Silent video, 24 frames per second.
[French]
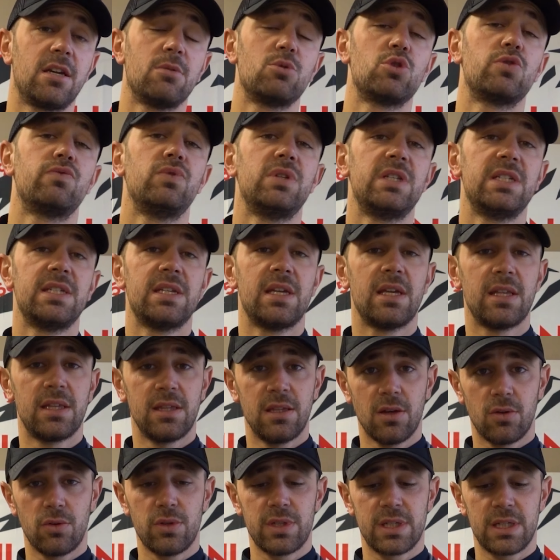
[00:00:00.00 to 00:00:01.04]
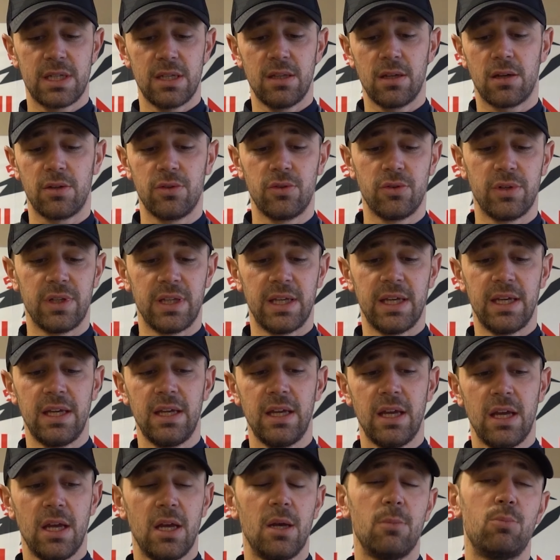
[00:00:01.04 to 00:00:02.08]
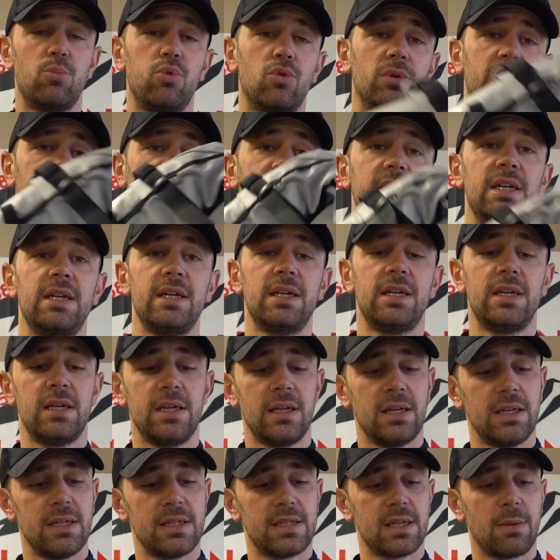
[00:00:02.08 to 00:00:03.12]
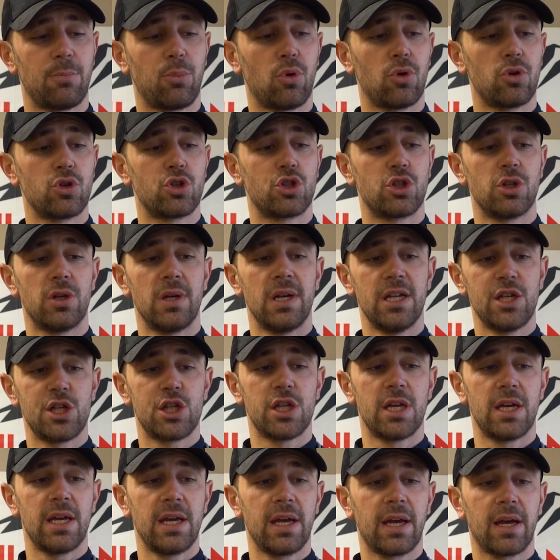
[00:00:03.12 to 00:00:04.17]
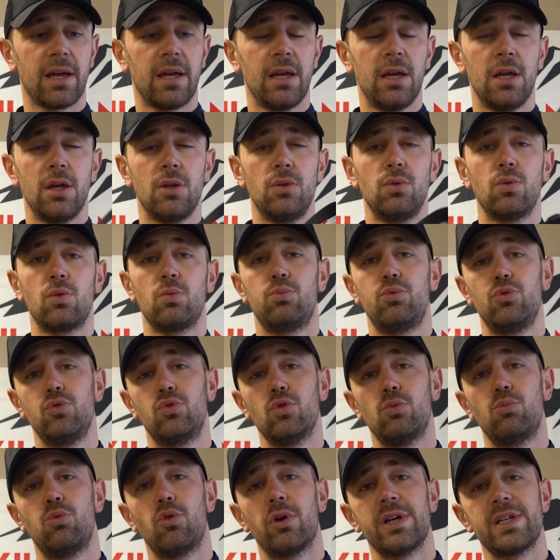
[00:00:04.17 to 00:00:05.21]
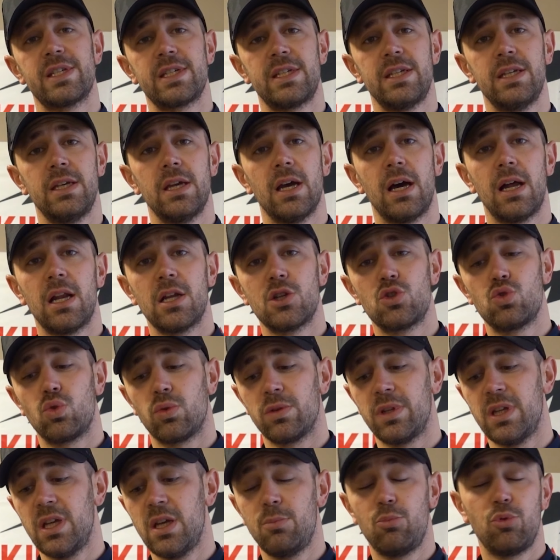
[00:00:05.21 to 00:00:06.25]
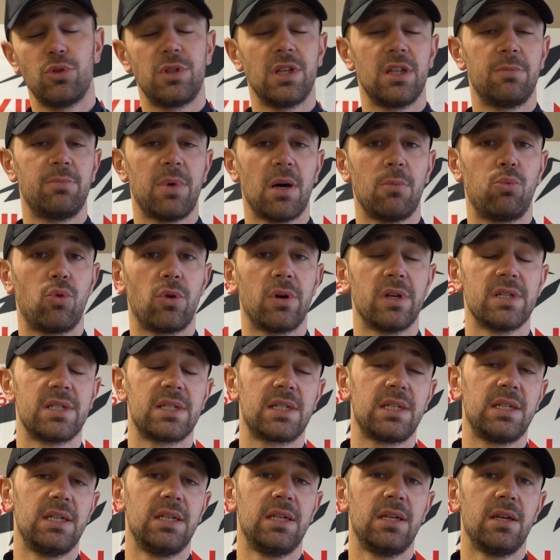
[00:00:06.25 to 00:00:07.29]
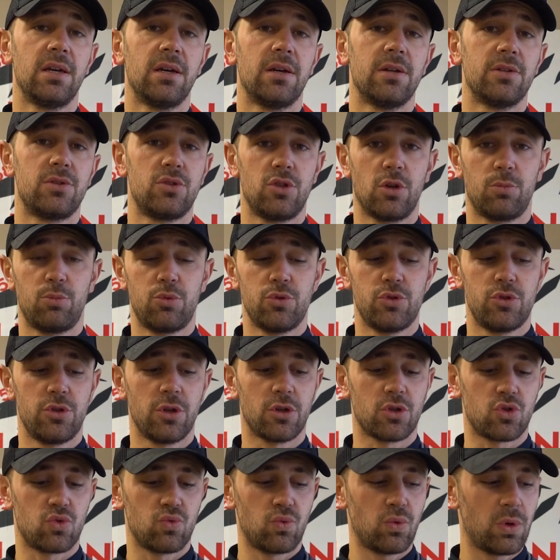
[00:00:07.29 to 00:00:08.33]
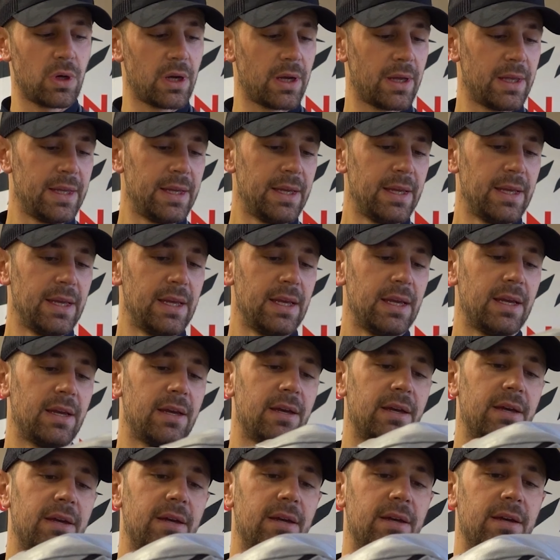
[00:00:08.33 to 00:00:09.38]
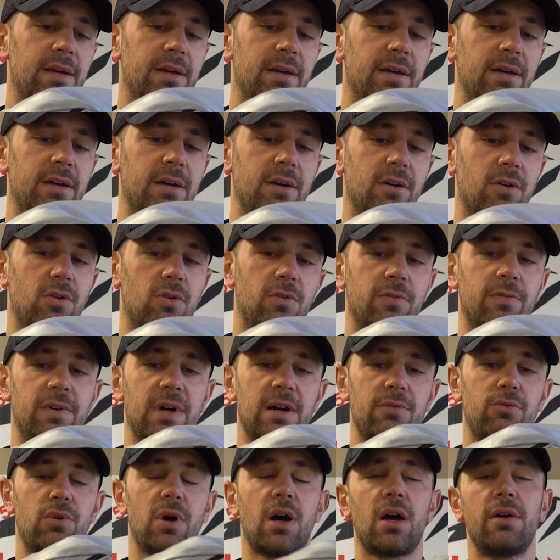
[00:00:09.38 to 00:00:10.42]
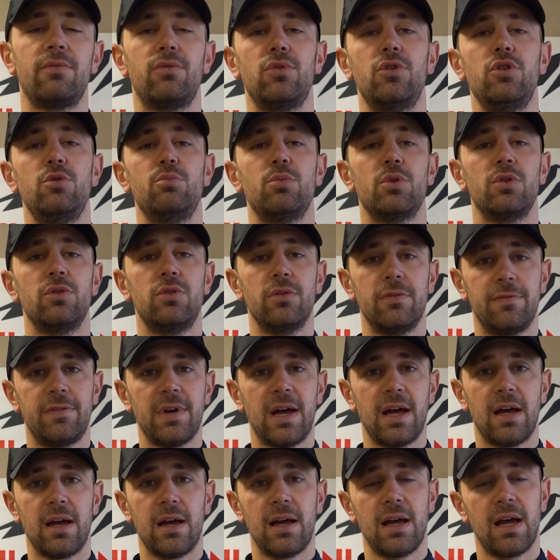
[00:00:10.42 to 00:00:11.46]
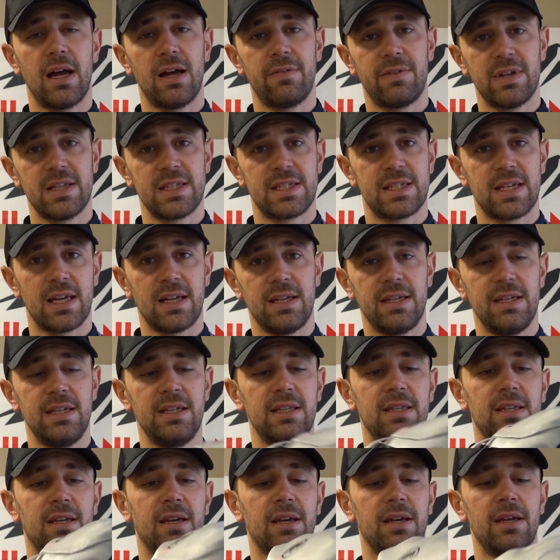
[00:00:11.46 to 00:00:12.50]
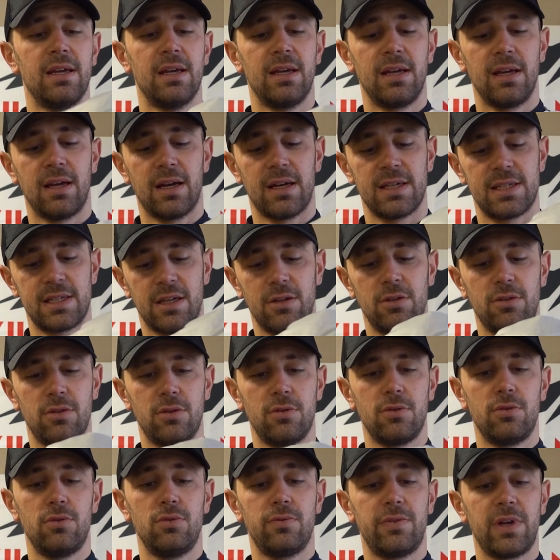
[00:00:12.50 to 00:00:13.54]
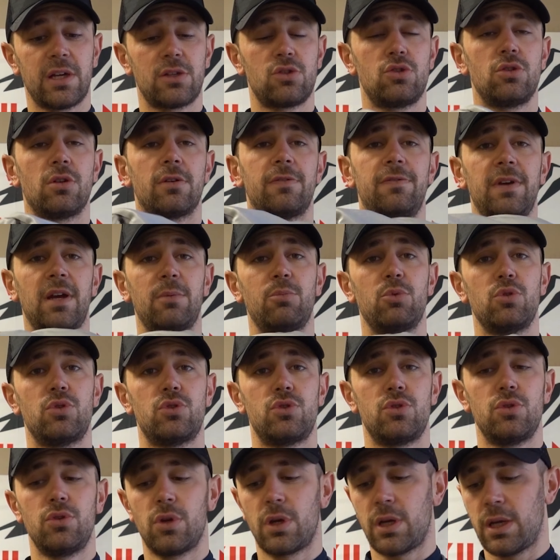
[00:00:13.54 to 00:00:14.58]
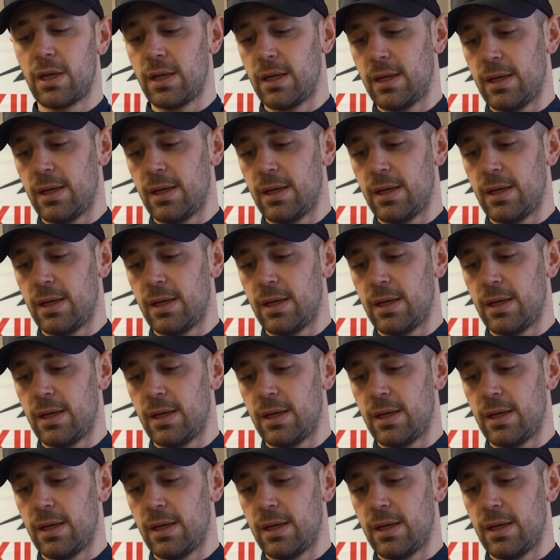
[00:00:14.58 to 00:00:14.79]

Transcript: comme je vous le disais, dans le ski de randonnée pour des approches légères, donc plutôt pour un ski à la journée, peut-être pas pour un ski euh, sur plusieurs jours. Euh, on va avoir un volume de 20 à 25 litres grâce à une, ouverture-fermeture